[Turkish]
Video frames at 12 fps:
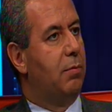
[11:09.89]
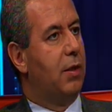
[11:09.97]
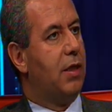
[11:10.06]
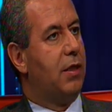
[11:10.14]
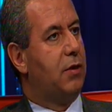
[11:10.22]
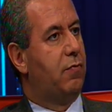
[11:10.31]

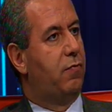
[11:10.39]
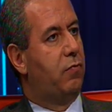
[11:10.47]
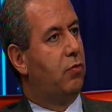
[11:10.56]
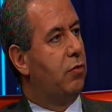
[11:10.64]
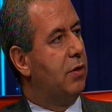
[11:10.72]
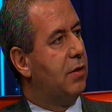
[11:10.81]
birkaç
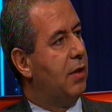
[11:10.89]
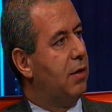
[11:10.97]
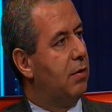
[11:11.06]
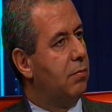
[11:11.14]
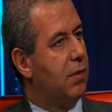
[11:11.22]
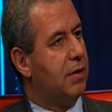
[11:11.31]

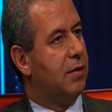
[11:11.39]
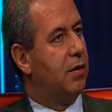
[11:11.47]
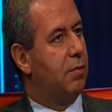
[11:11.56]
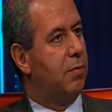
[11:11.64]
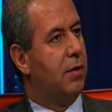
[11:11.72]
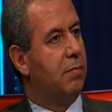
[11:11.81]
fütüristten
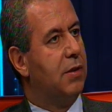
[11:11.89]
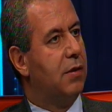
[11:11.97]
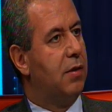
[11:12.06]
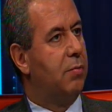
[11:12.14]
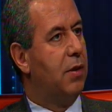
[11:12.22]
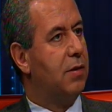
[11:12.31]
bahsedebilir miyiz?
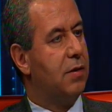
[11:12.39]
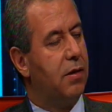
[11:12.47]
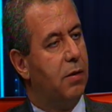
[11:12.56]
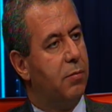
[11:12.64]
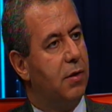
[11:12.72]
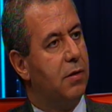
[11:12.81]
Kimleri
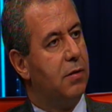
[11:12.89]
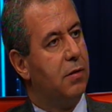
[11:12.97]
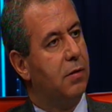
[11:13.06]
sayabiliriz?